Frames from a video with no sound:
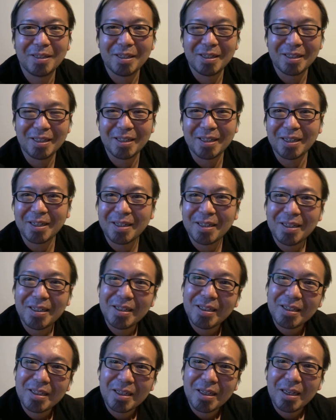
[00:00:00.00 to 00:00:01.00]
ね
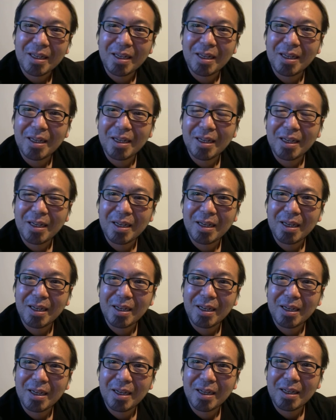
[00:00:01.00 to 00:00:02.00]

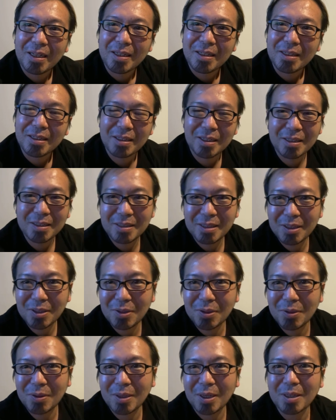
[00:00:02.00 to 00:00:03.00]
えー人間性と
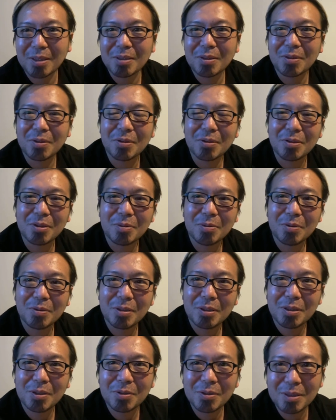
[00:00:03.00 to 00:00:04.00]
いうかその自分
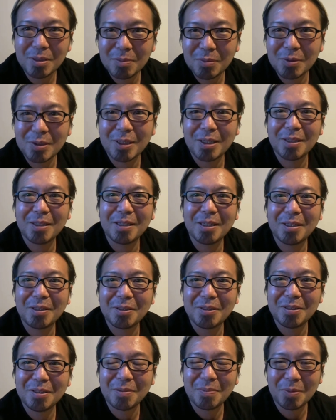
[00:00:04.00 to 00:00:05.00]
自身を全部使ってや
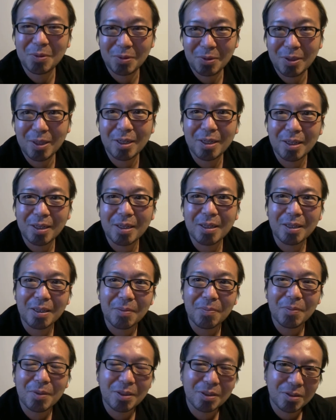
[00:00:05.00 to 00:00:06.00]
るものだから
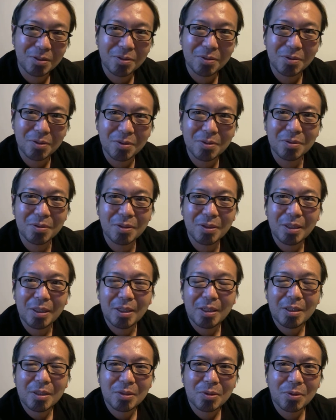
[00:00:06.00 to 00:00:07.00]
やっぱり究極
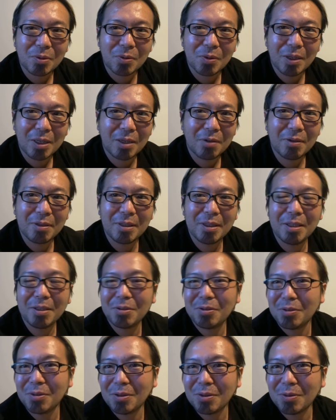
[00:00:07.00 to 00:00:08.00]
そこが変わってい
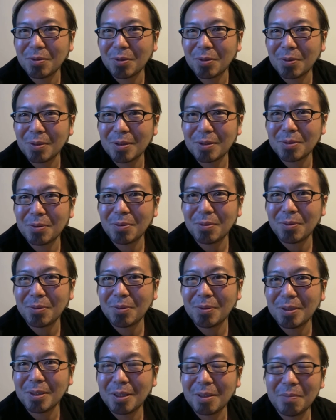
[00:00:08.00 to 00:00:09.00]
くっていうことはすごく大
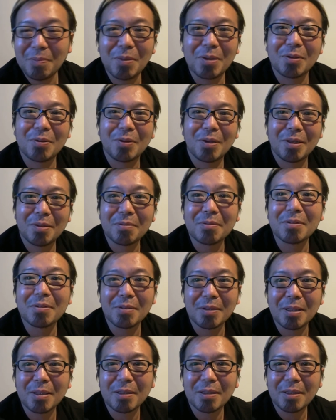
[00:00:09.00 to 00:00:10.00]
きなインパクトがあるんですよ
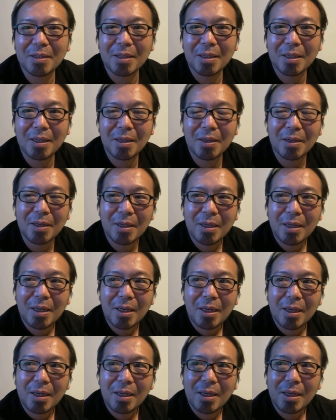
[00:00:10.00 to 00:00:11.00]
ね。で、
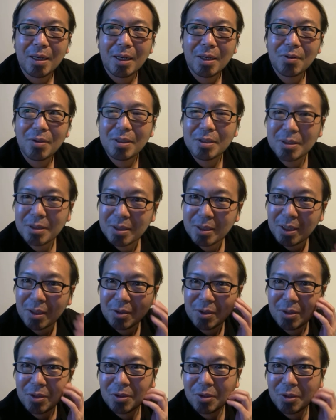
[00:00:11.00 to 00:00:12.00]
えー、アドラ心理学でいうと